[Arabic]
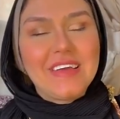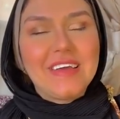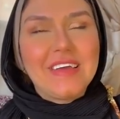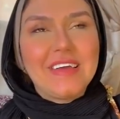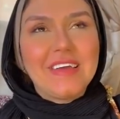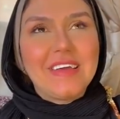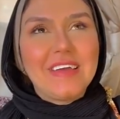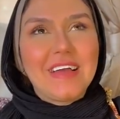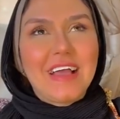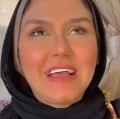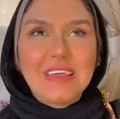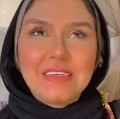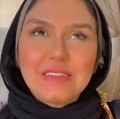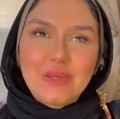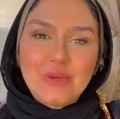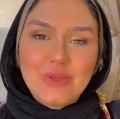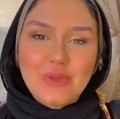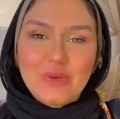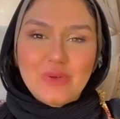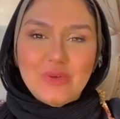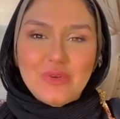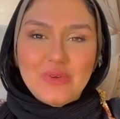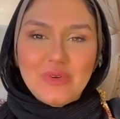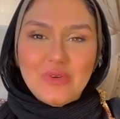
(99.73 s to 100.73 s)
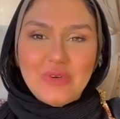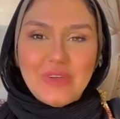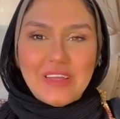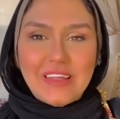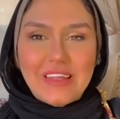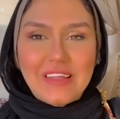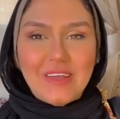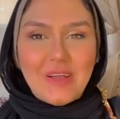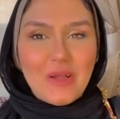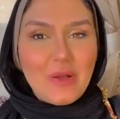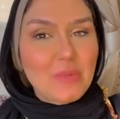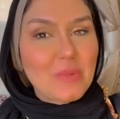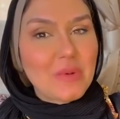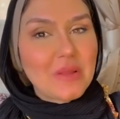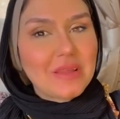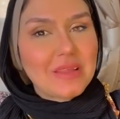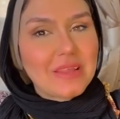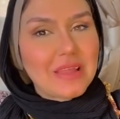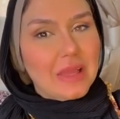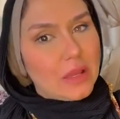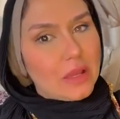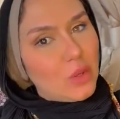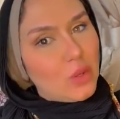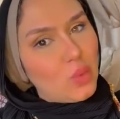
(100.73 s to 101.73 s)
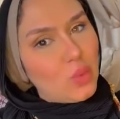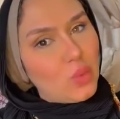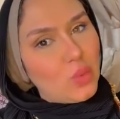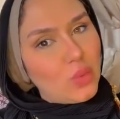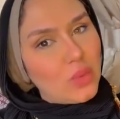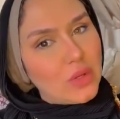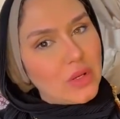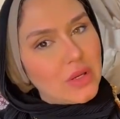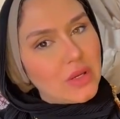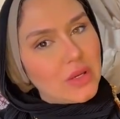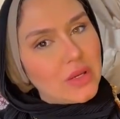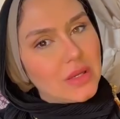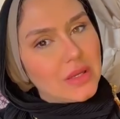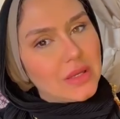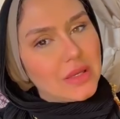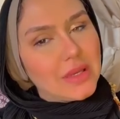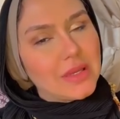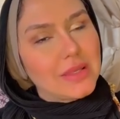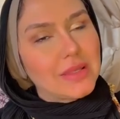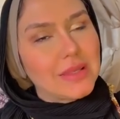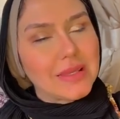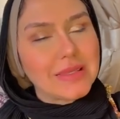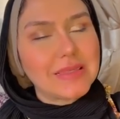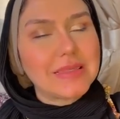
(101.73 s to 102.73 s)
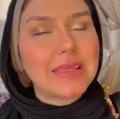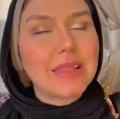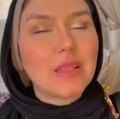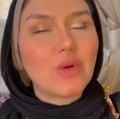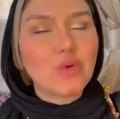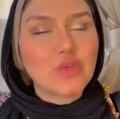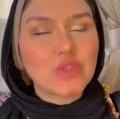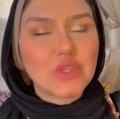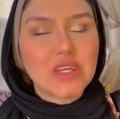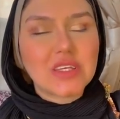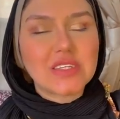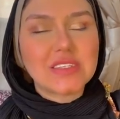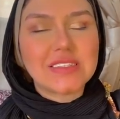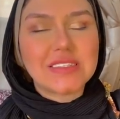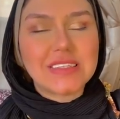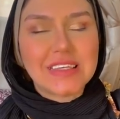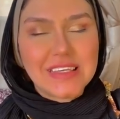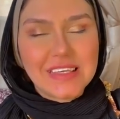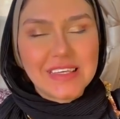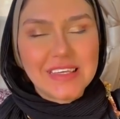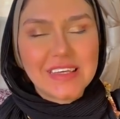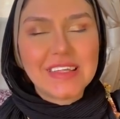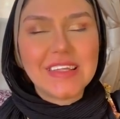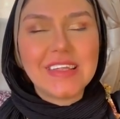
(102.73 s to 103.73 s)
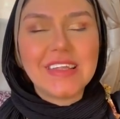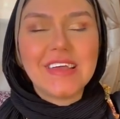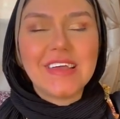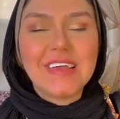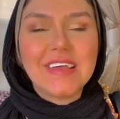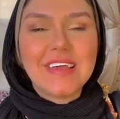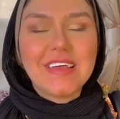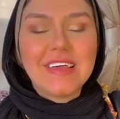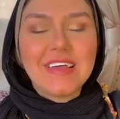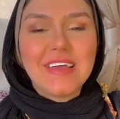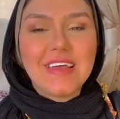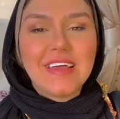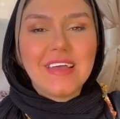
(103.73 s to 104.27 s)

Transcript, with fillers: آه عايزه اقول لكم الخبر الحلو آه، ان انت لو شخص سنجل آه